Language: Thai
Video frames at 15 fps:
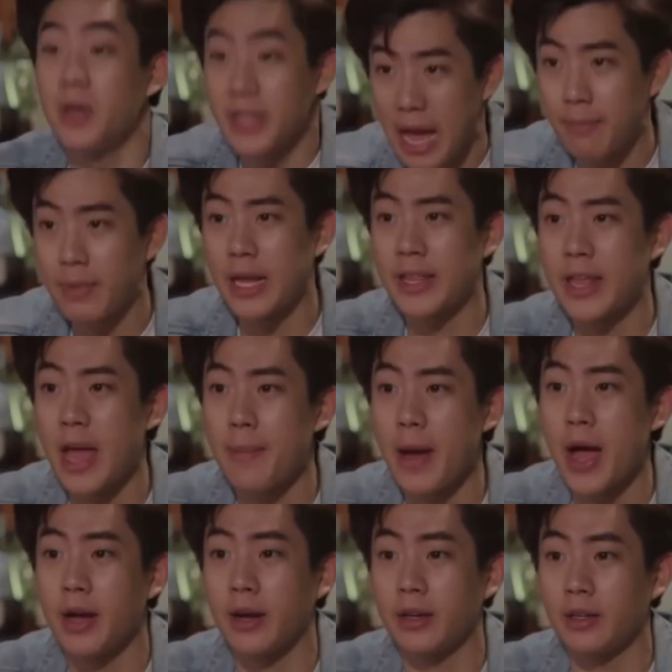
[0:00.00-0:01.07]
มึงทำอะไรได้
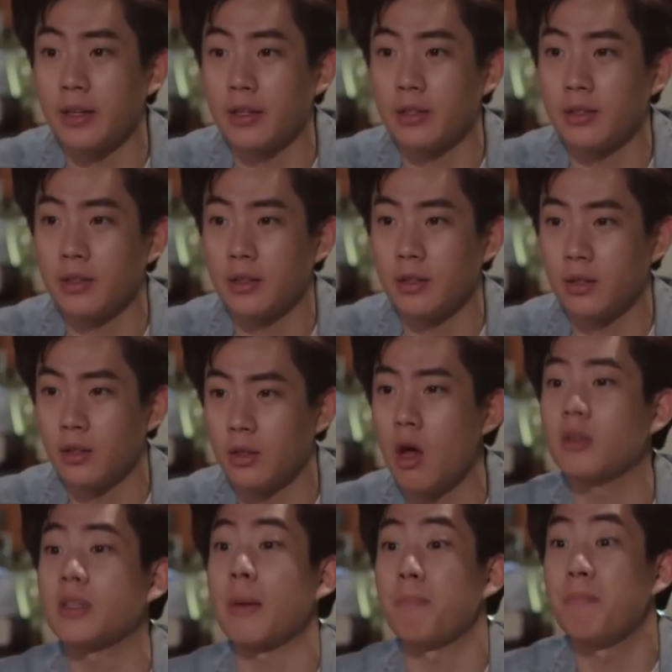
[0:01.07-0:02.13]
บ้าง
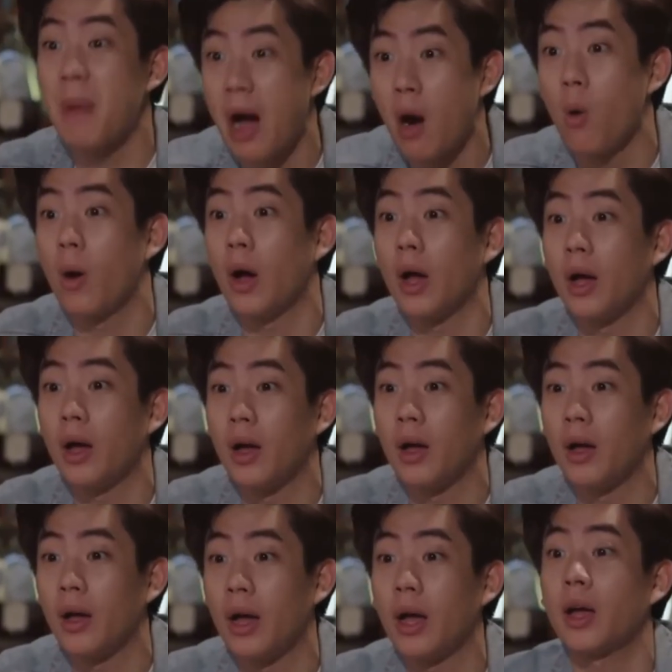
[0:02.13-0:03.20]
นอกจากเมาอ่ะ
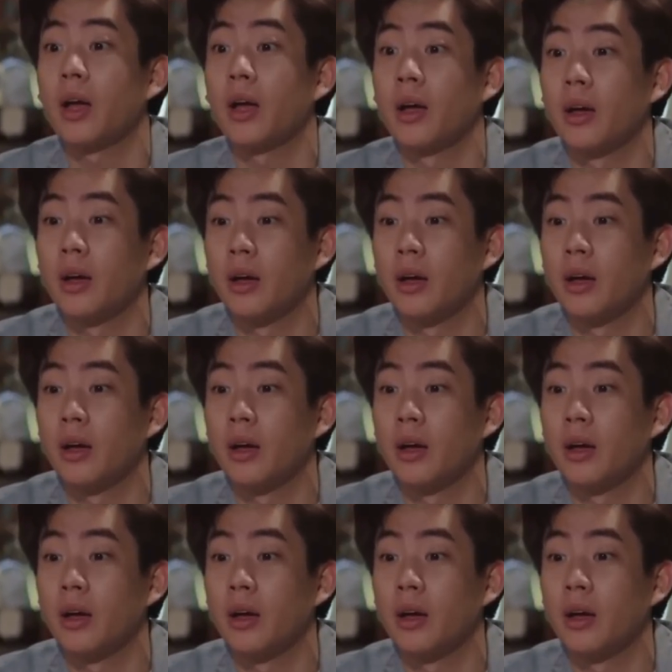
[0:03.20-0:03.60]
ฮะ